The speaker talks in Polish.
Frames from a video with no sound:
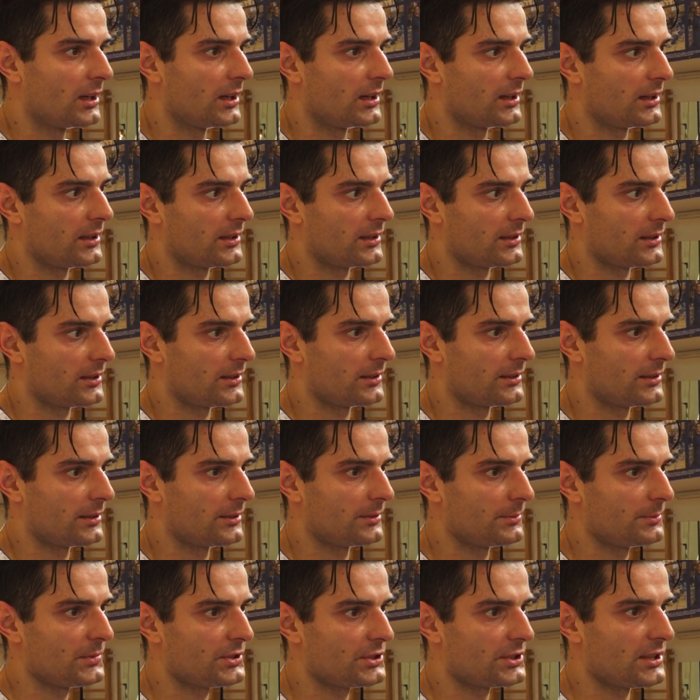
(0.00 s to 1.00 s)
E,
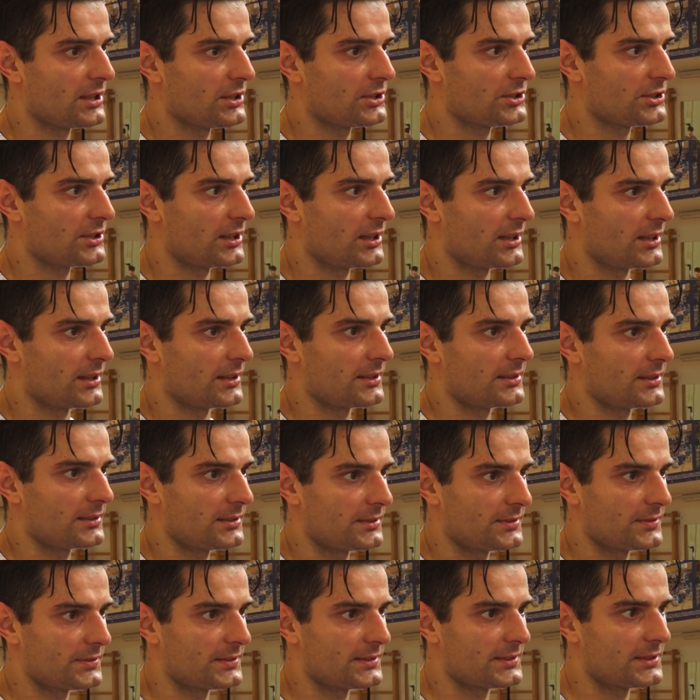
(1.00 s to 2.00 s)
myślę, że
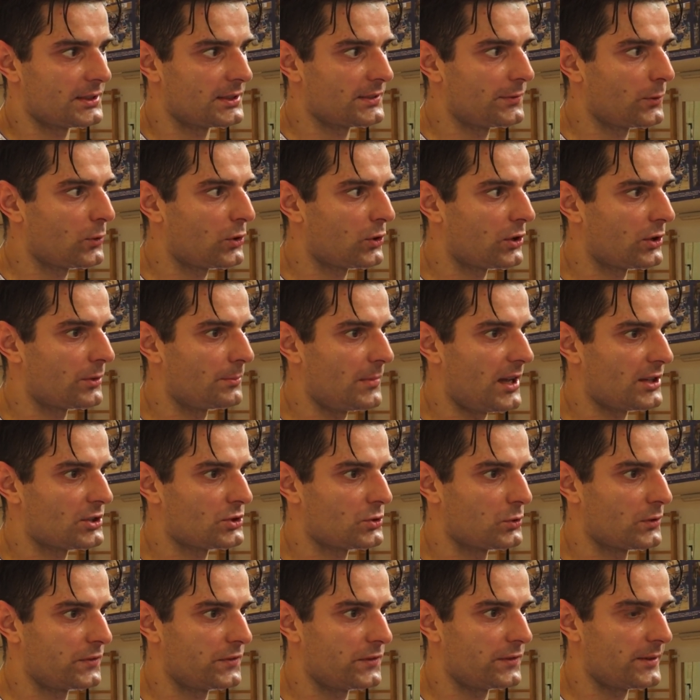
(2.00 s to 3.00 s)
z tych dwóch
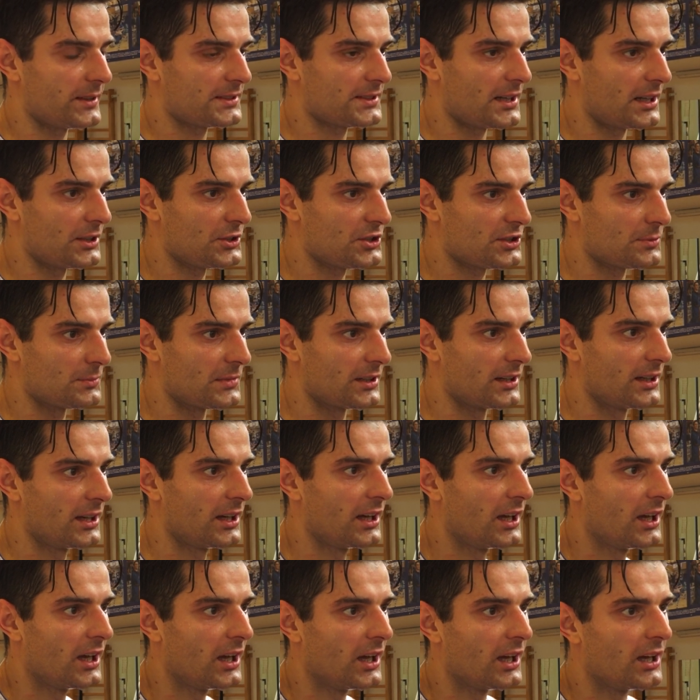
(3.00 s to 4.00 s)
meczów wracaliśmy
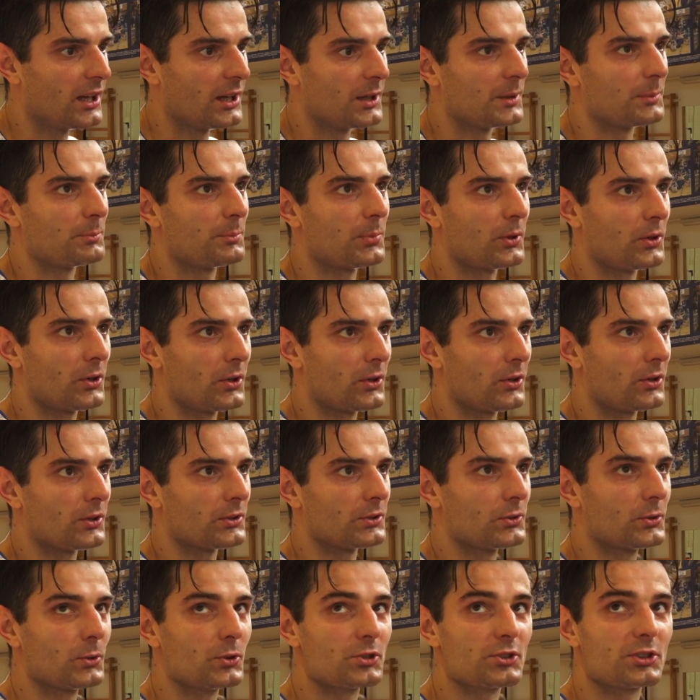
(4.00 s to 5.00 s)
po
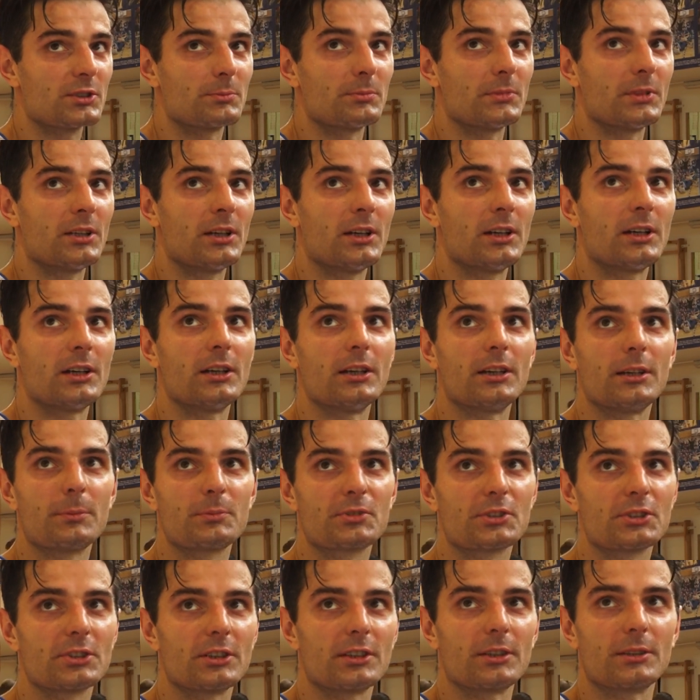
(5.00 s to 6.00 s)
dużym E,
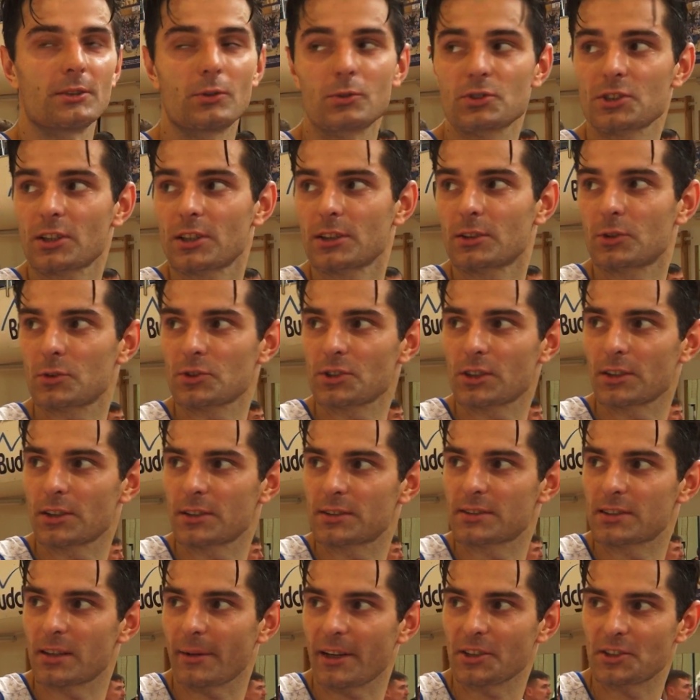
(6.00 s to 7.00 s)
przy dużej,
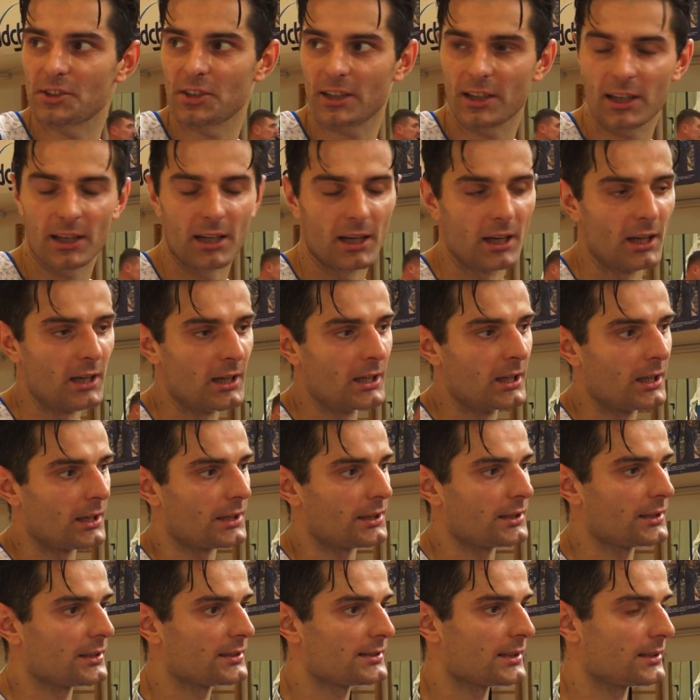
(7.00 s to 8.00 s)
dużej stracie
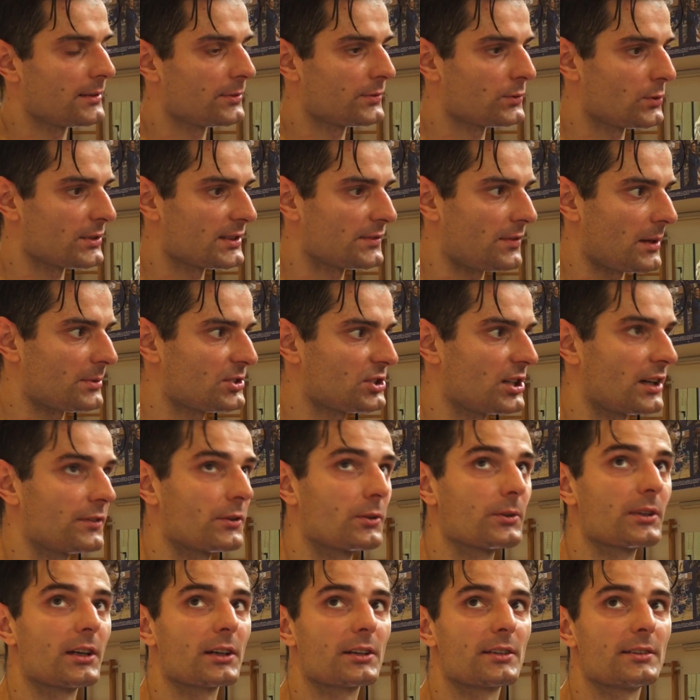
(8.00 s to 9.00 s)
i zarówno z
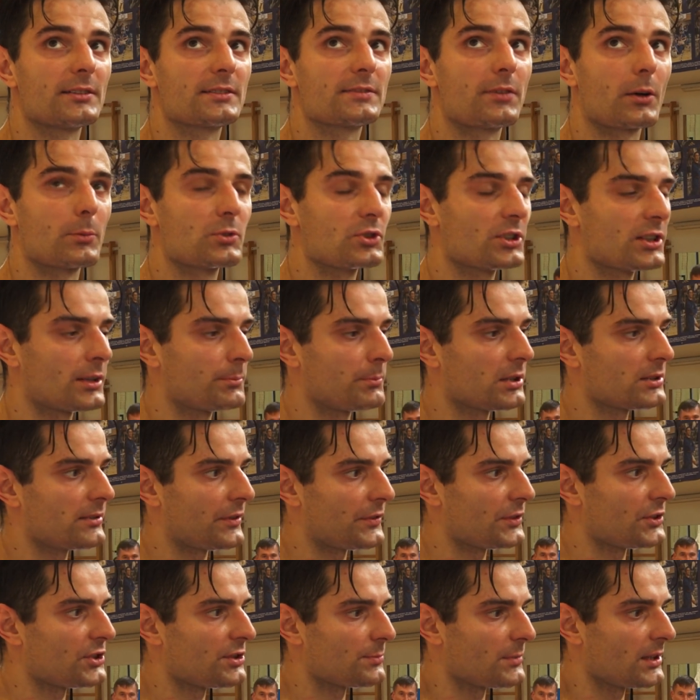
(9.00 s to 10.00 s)
Warszawą, jak i z Wałbrzychem
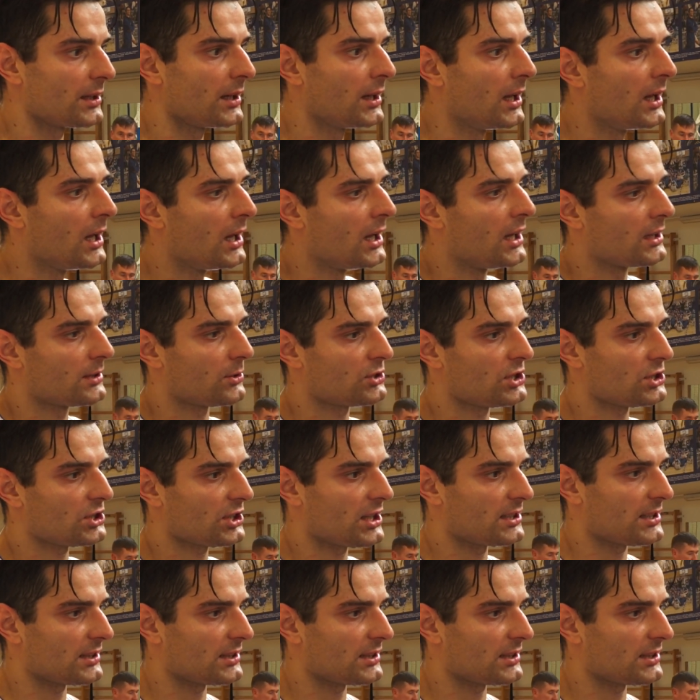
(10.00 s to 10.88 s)
potrafiliśmy troszeczkę